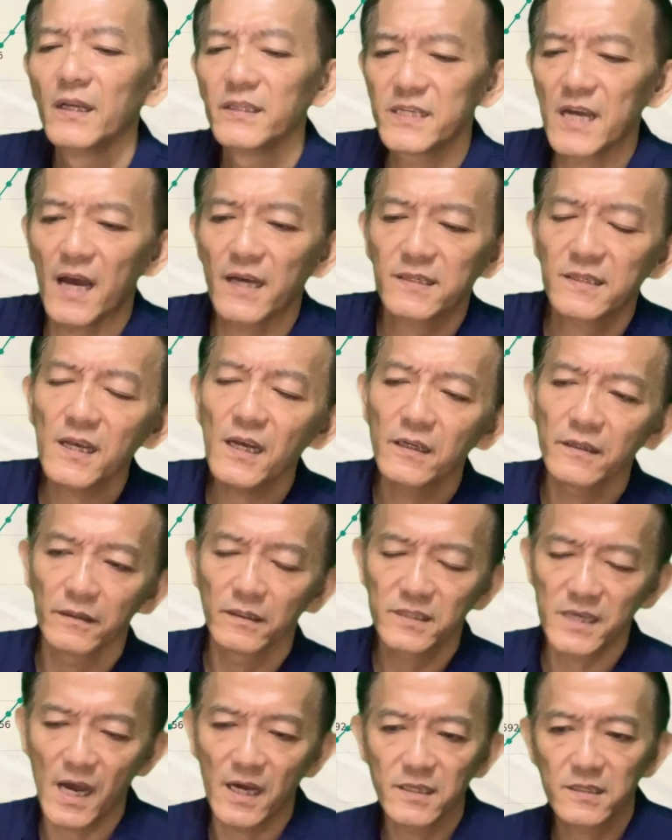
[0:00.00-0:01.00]
假设
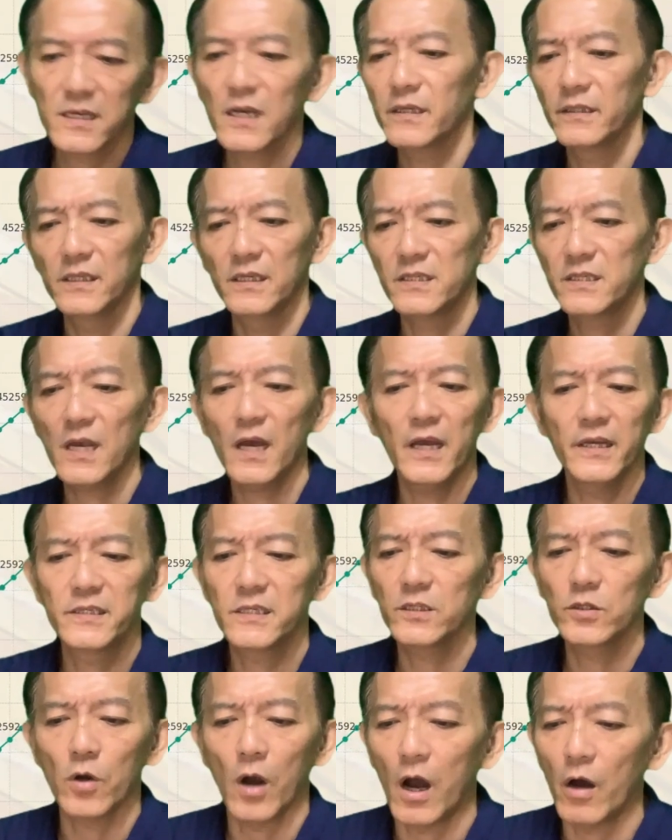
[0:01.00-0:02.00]
假设你现在已
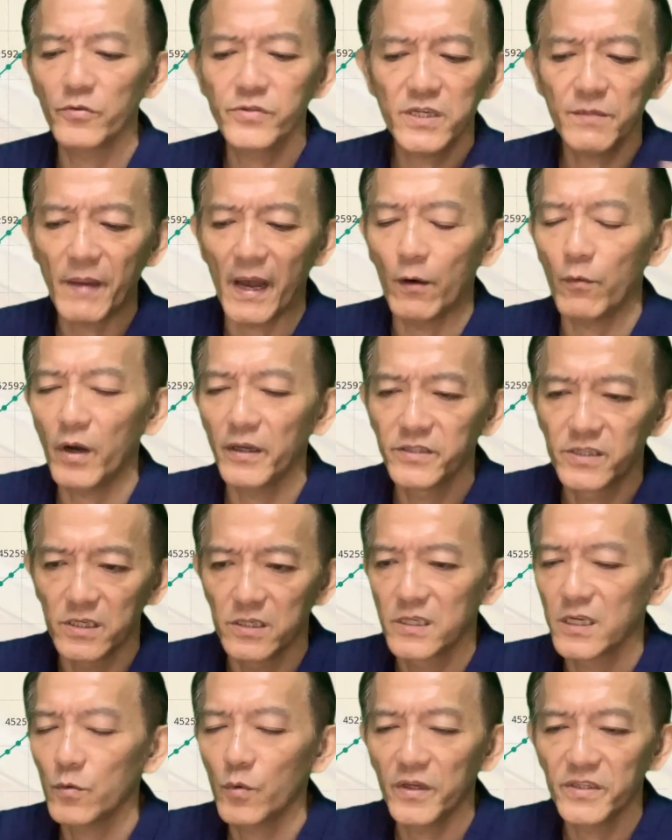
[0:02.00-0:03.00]
经有好几百万、几
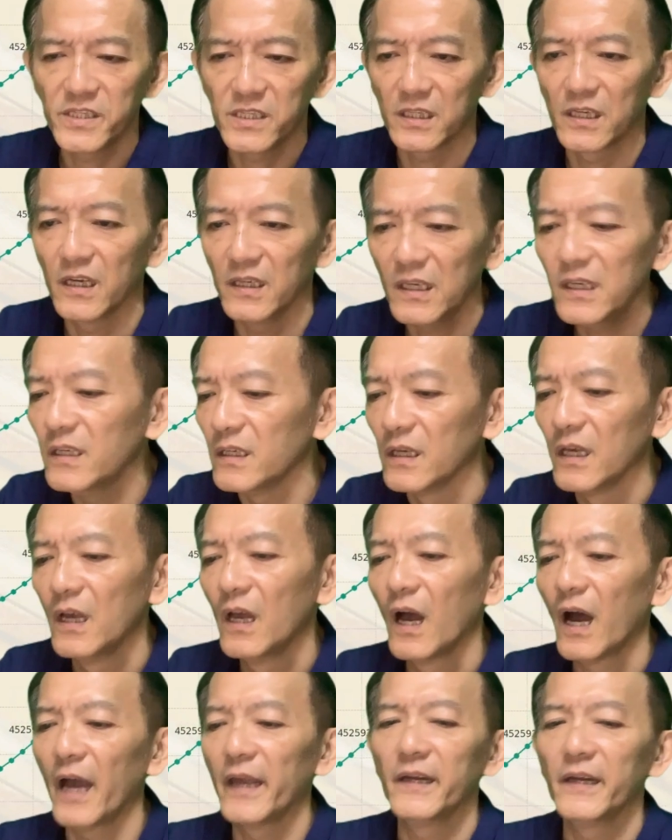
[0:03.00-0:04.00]
千万、几个亿，
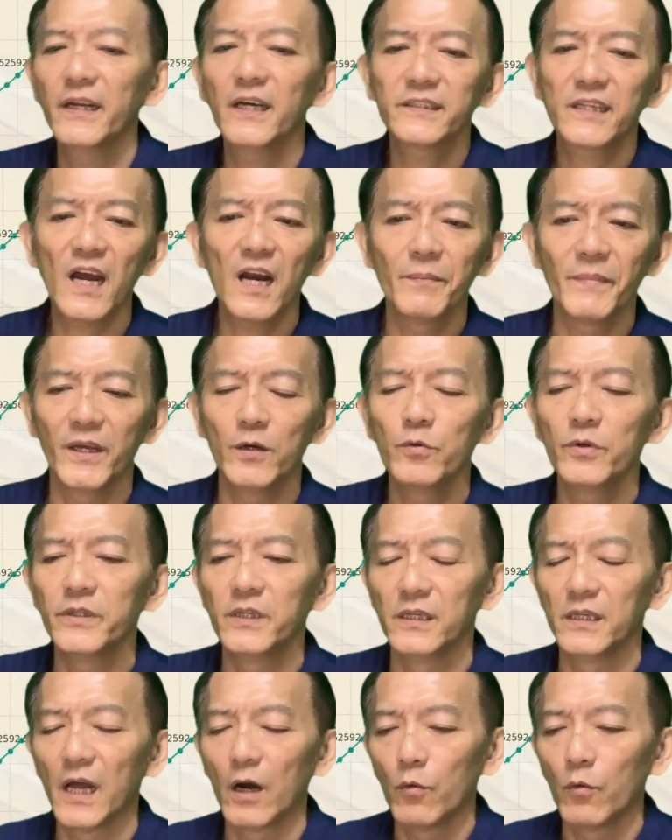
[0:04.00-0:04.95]
哎呀，那当然没问题了。